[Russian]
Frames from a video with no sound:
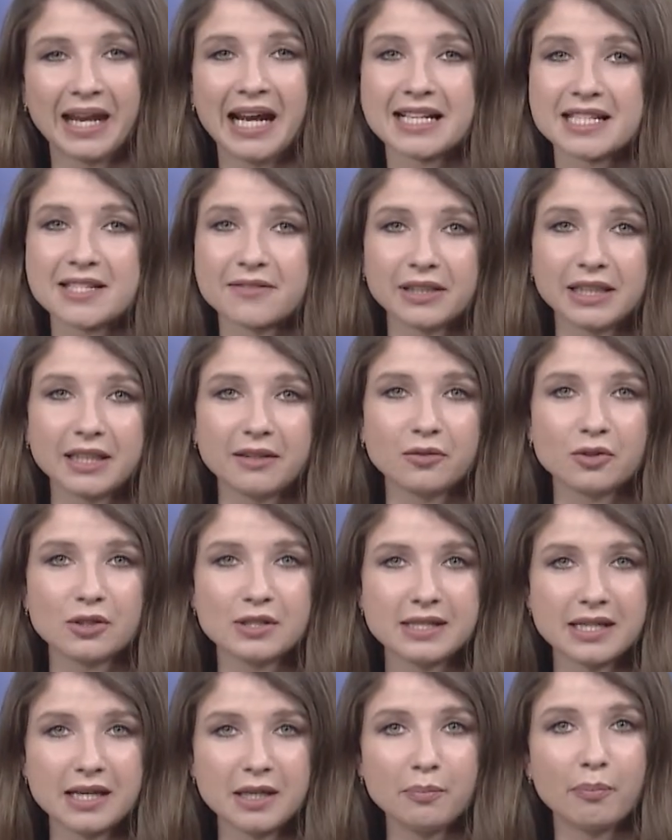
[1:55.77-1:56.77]
Световой
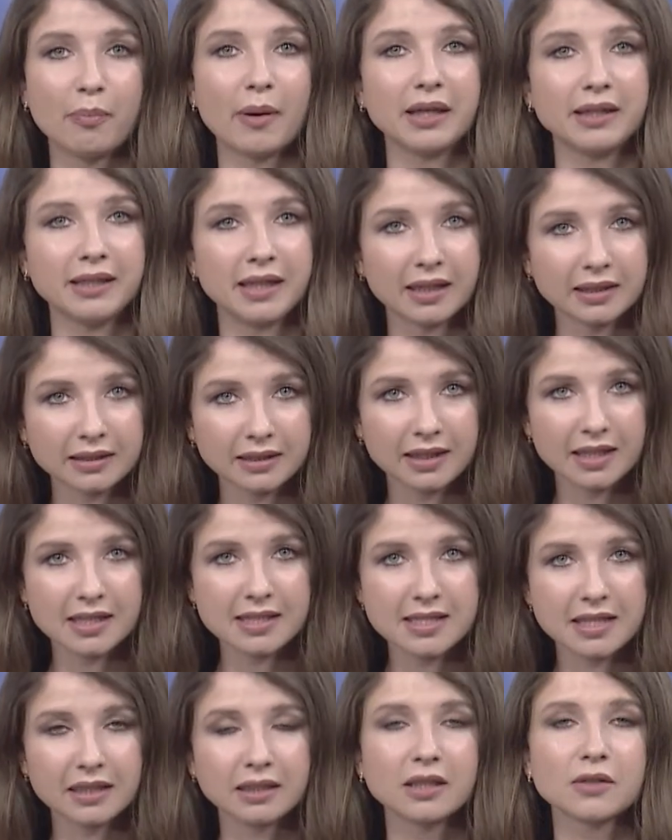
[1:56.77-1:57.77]
день, понятное
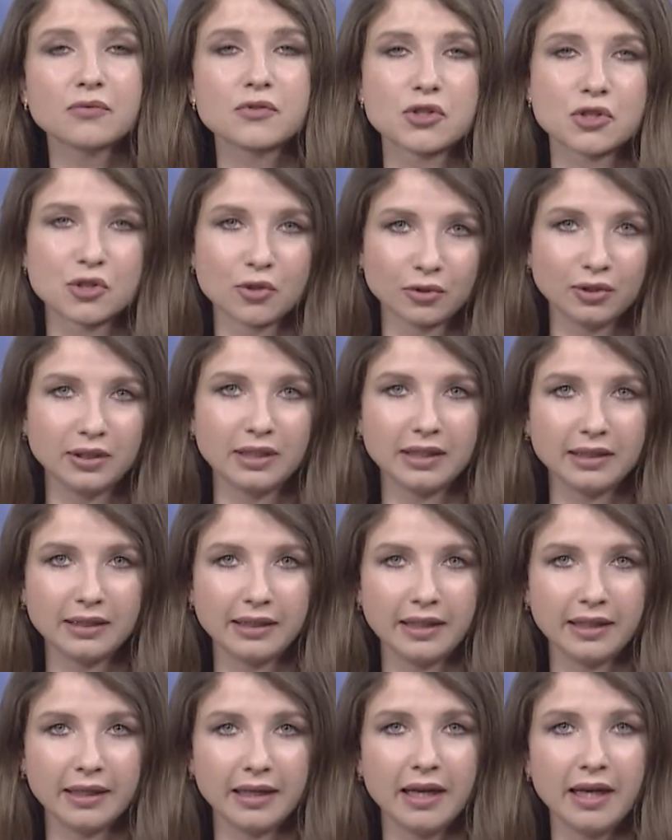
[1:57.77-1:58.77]
дело, все
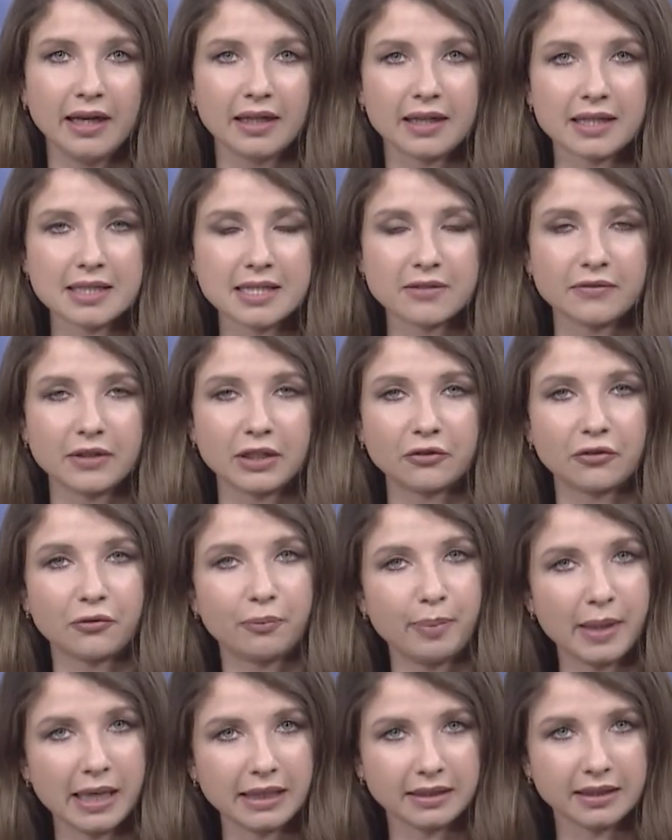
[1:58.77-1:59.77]
длиннее. Рассвет в
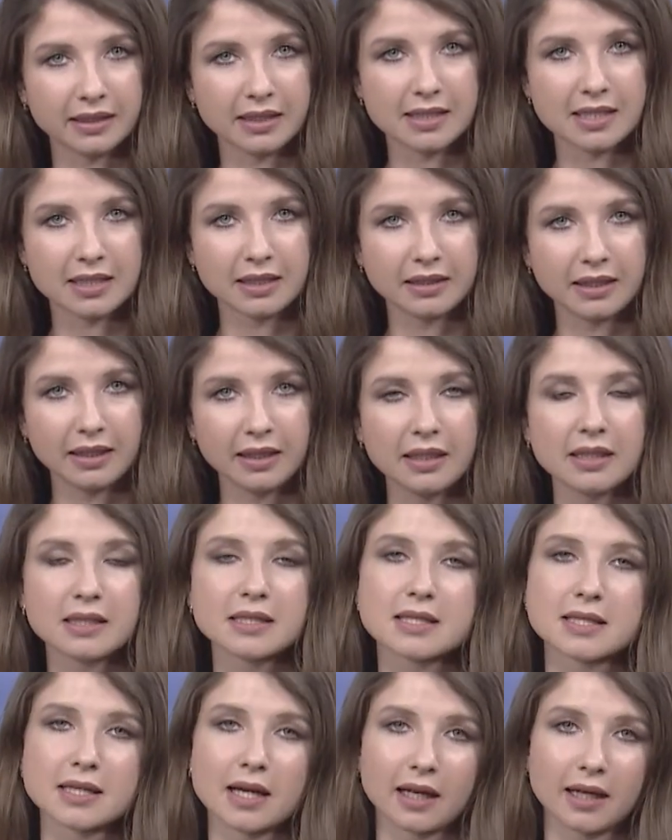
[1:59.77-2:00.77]
5.33,
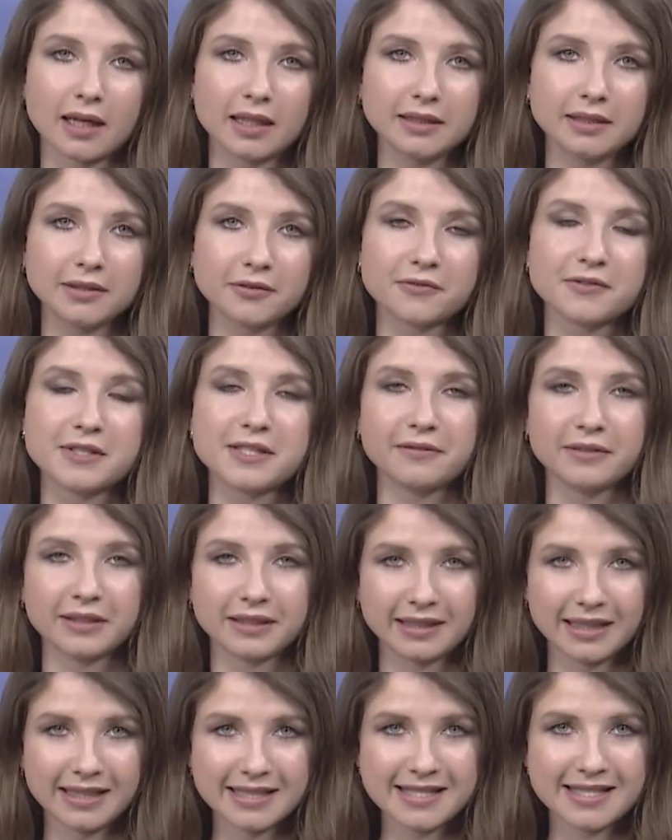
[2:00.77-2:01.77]
закат в
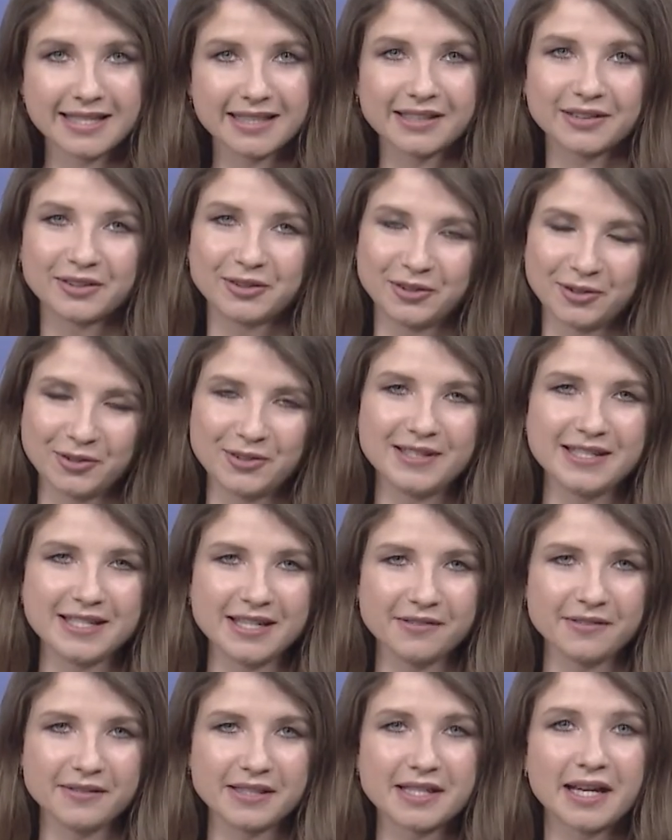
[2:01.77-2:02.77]

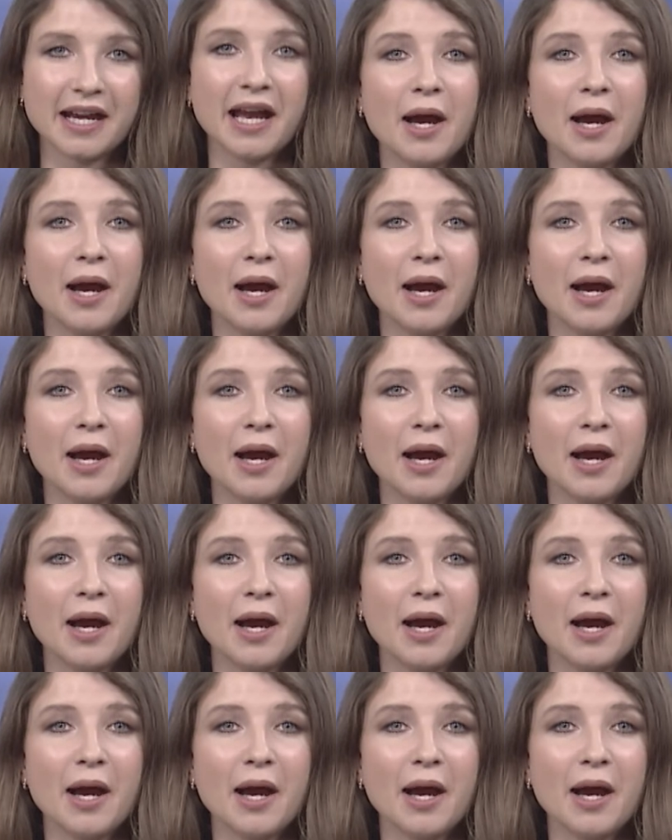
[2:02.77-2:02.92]
19.09.